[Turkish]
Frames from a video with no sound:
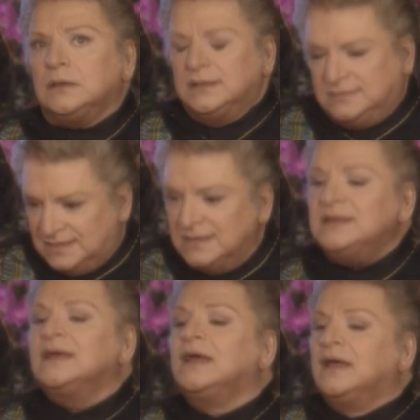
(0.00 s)

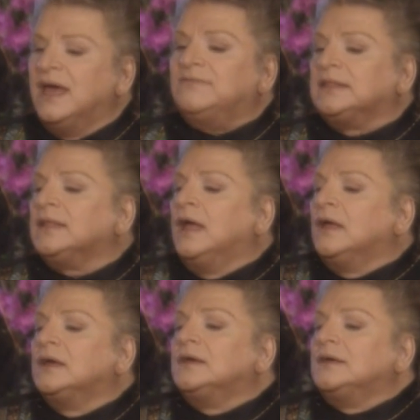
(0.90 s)
idi. Evet.
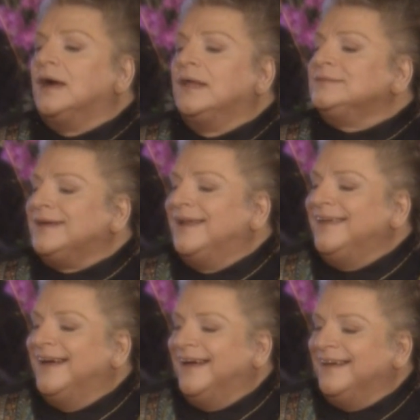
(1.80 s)
E,
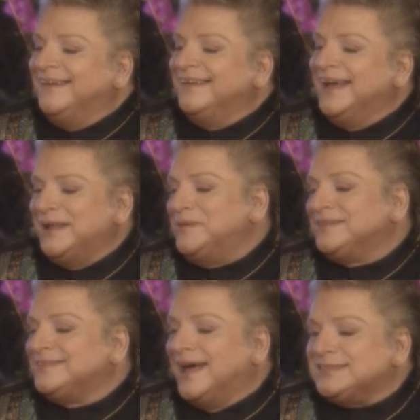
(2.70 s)
Antalya
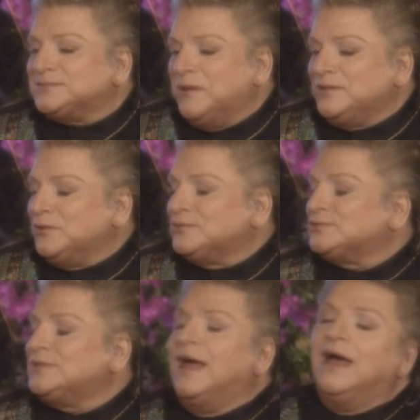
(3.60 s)
elbette
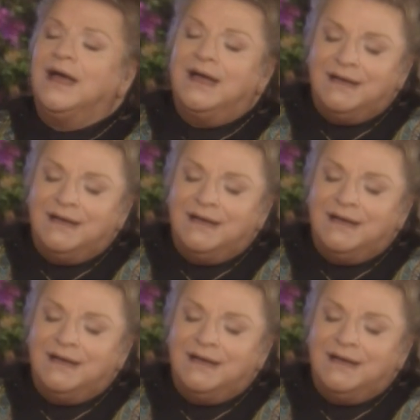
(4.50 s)
Aspendos'ta